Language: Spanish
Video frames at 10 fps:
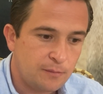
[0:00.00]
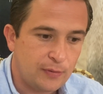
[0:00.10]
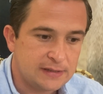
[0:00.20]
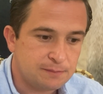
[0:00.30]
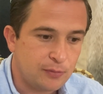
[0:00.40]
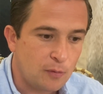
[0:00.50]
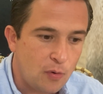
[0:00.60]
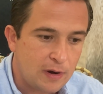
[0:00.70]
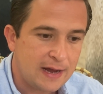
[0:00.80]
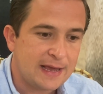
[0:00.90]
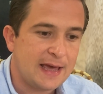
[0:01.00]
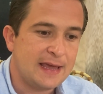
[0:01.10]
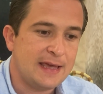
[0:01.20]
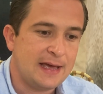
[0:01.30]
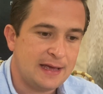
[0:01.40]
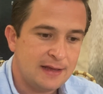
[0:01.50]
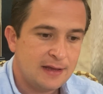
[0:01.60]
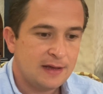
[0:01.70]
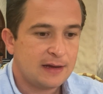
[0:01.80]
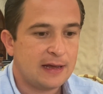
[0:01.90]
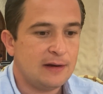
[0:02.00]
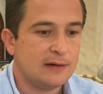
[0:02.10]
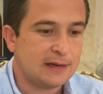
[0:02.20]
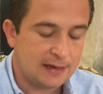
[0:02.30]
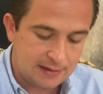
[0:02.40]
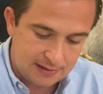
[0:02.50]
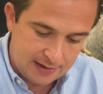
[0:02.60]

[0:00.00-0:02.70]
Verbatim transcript: Pues provoca que haya, que, que,